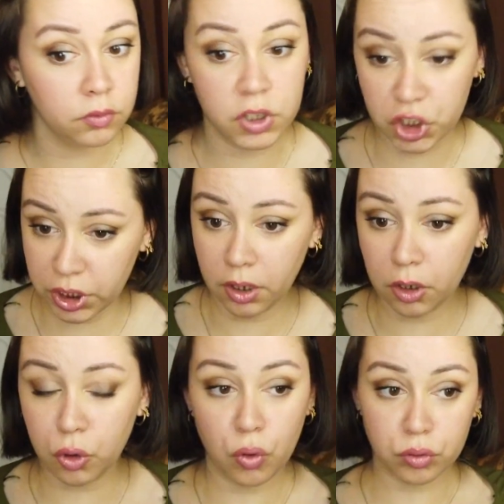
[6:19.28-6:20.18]
İşe
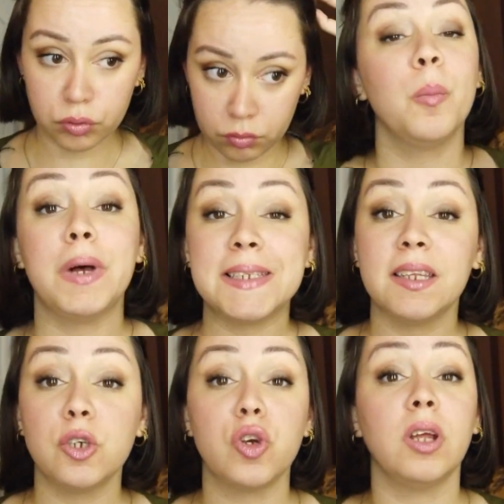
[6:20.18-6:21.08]
yarıyor. Ben
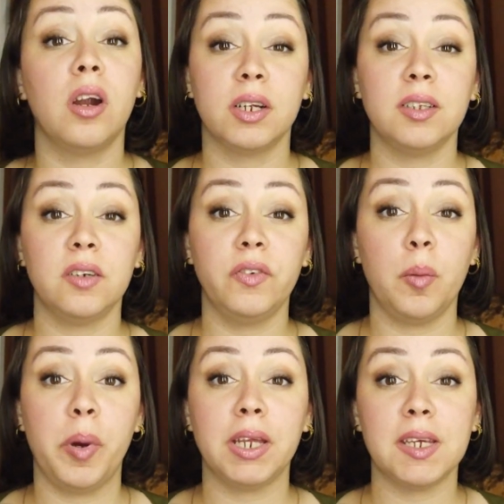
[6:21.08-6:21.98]
zaten şu an arka tarafı
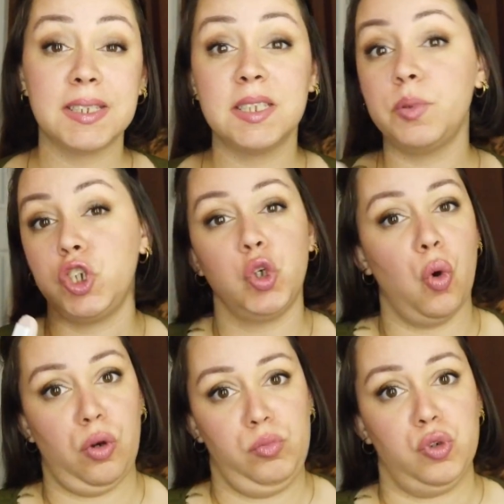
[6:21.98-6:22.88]
yaparken siz bir şey
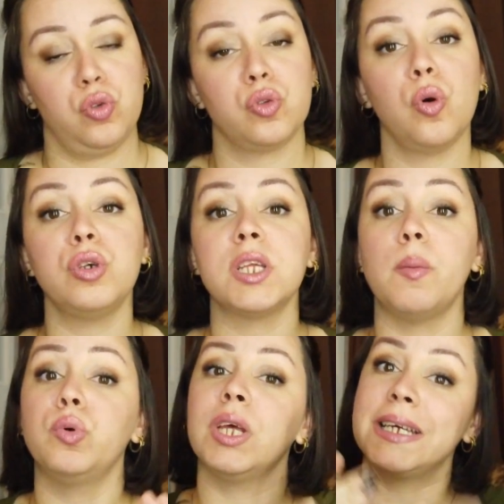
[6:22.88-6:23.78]
görmüyorsunuz. O
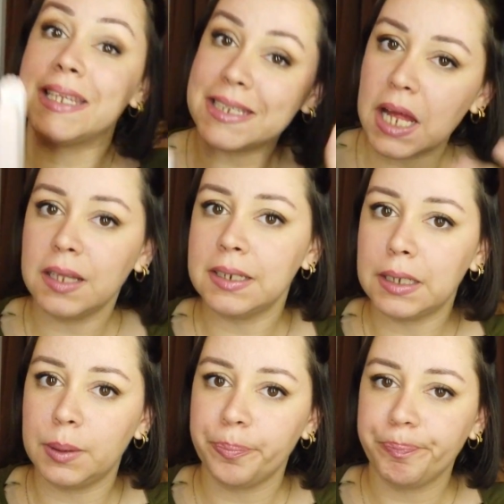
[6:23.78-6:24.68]
yüzden burayı
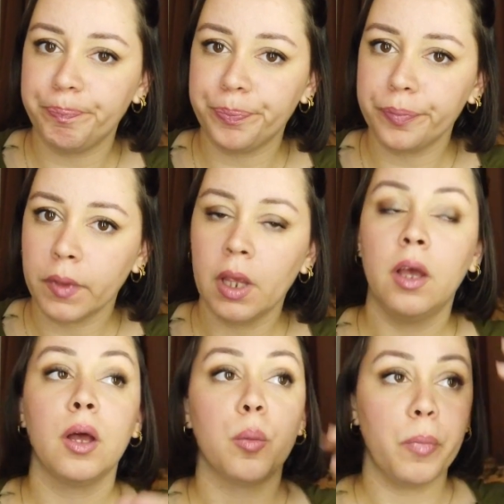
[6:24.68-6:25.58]
hızlandıralım.
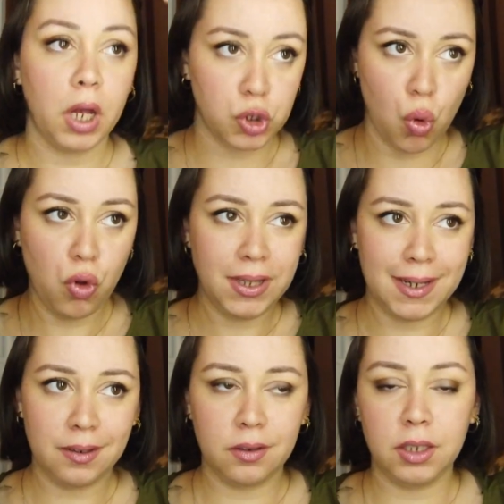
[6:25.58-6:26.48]
Ben şu
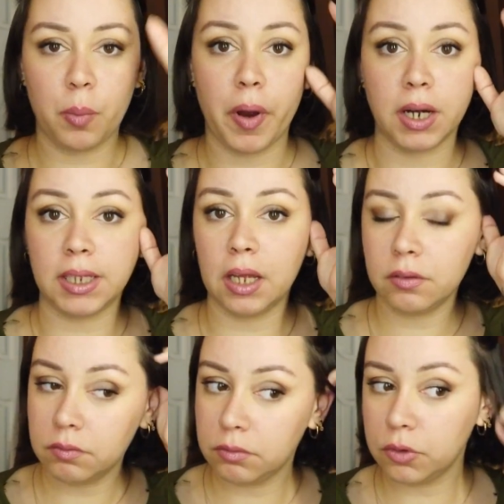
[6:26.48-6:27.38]
önleri yaparken
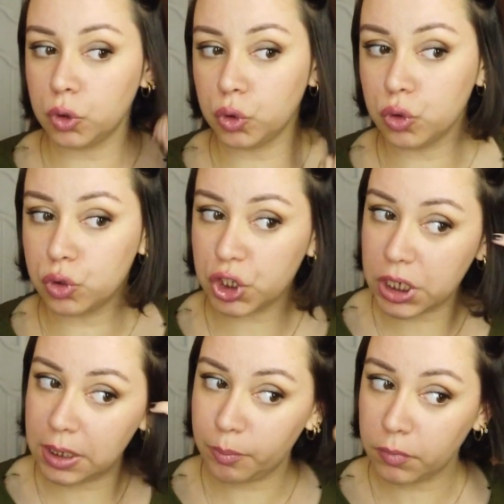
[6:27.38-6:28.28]

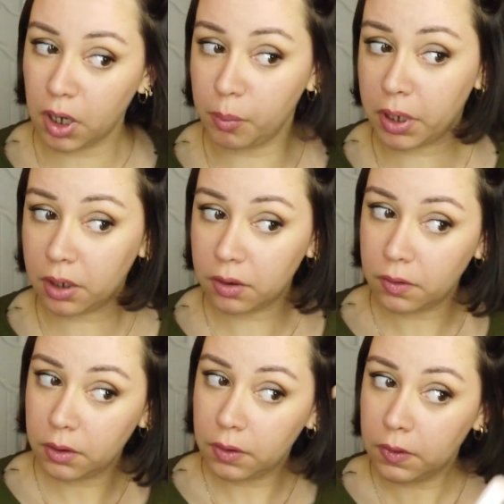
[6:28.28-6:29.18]
görüşelim ama
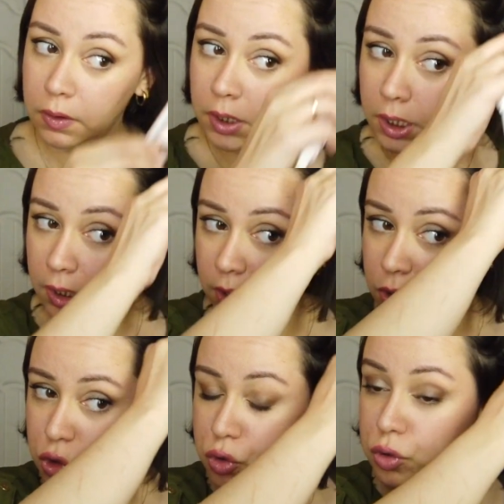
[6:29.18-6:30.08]

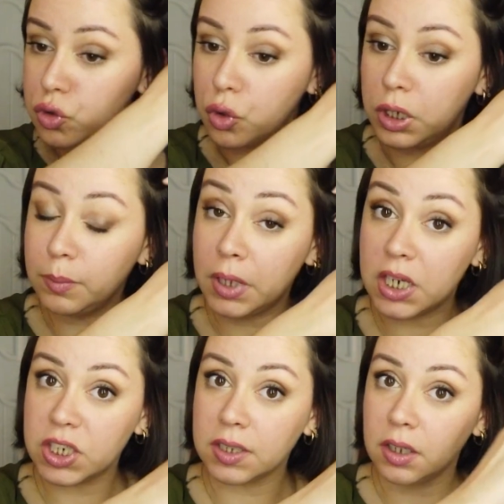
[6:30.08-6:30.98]
e, şöyle söyleyeyim
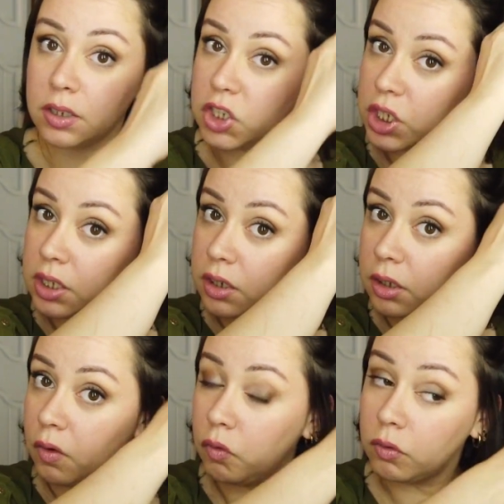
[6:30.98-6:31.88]
gerçekten işe
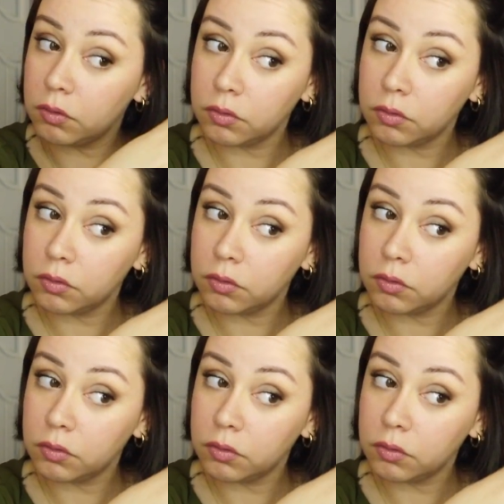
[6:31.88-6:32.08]
yarıyor.